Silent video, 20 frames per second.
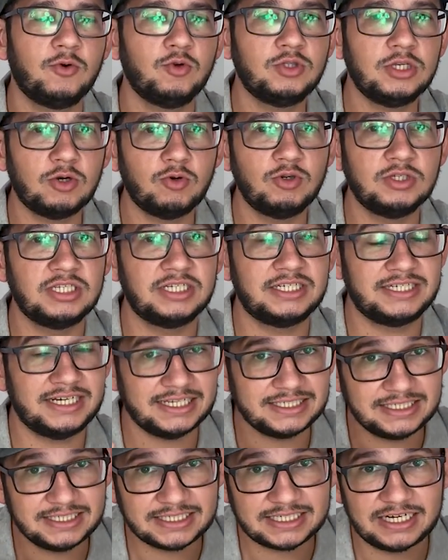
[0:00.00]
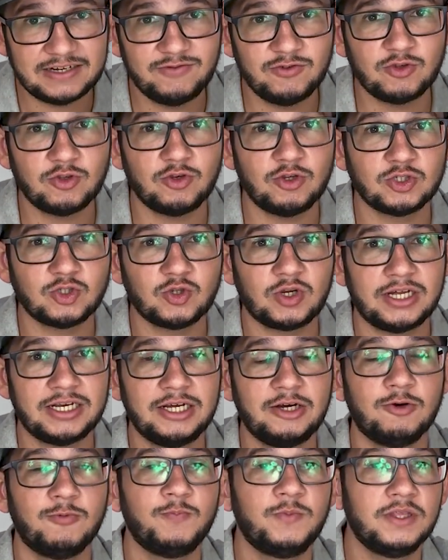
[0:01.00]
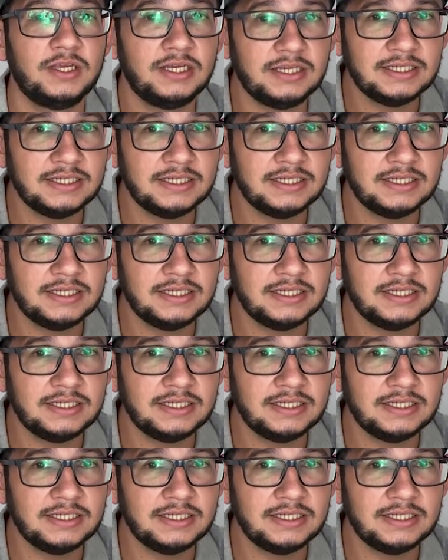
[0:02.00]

Outra coisa, já se inscreveu no nosso canal?